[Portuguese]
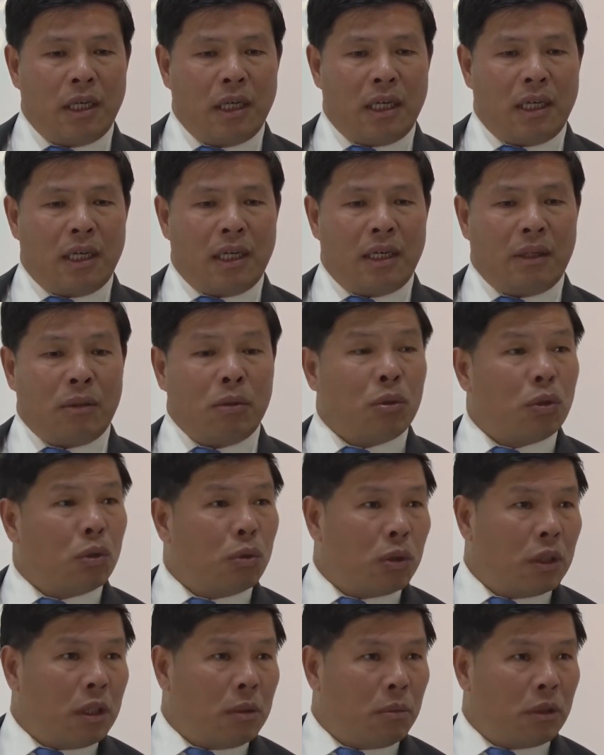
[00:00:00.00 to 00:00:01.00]
Eh, nos
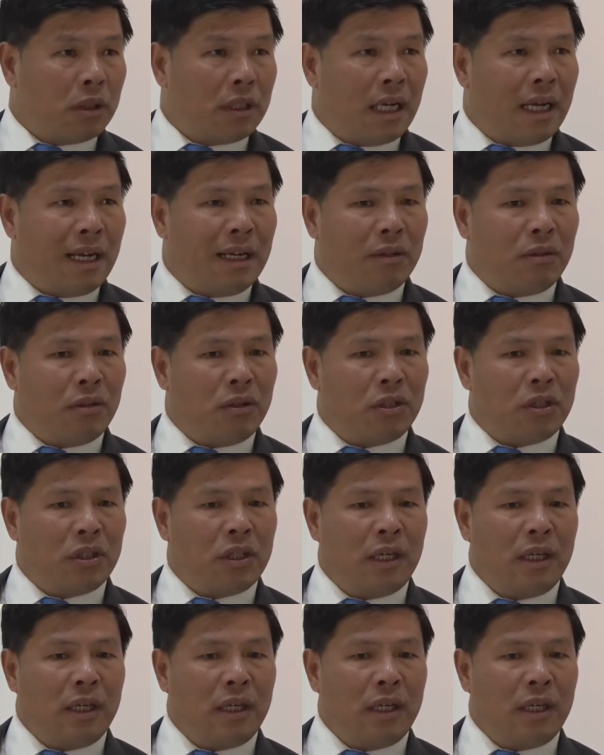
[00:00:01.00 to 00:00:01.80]
últimos anos,